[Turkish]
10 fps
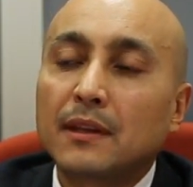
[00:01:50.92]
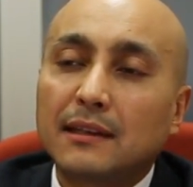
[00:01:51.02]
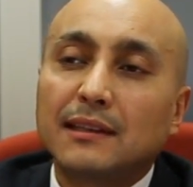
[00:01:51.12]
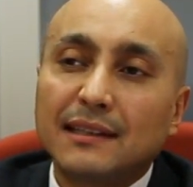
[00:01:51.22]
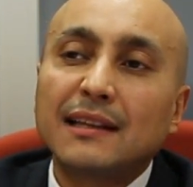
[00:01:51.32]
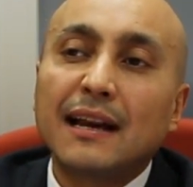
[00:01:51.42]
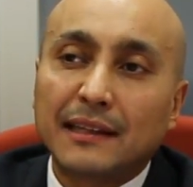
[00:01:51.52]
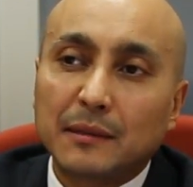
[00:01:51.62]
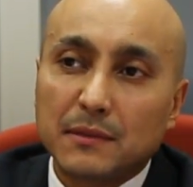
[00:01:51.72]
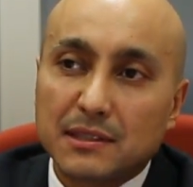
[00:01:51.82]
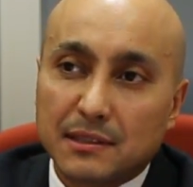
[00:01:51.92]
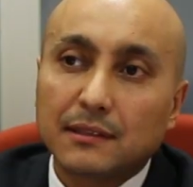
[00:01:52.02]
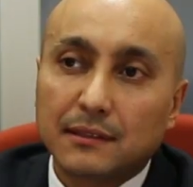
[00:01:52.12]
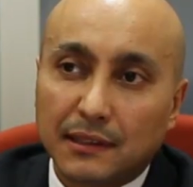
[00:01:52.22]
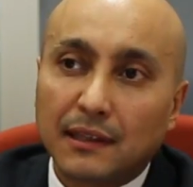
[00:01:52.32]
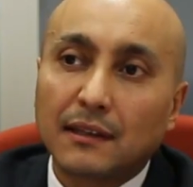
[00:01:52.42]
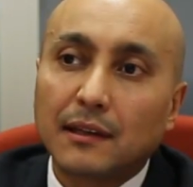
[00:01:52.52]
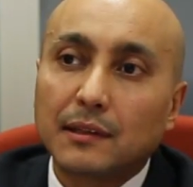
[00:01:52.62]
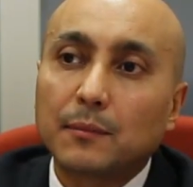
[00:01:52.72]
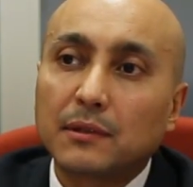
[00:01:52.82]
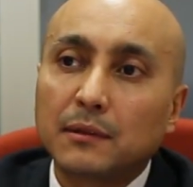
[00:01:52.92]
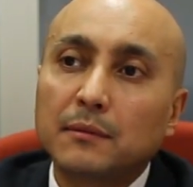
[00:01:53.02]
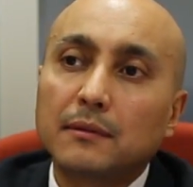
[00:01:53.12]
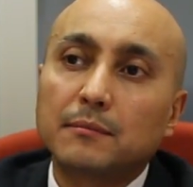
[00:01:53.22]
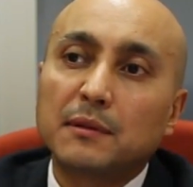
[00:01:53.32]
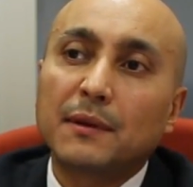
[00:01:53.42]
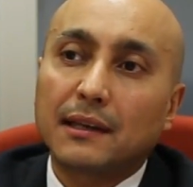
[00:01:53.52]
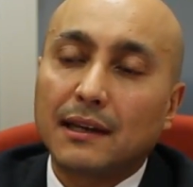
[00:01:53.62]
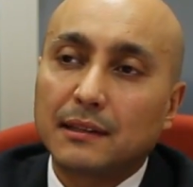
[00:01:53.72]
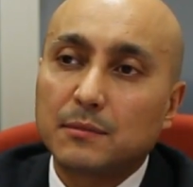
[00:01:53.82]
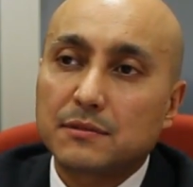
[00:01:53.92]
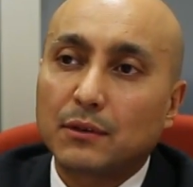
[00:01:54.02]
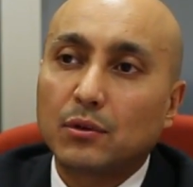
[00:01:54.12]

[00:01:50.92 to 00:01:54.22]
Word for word: hani liderlik etmesi genel anlamda da bir beklentimiz var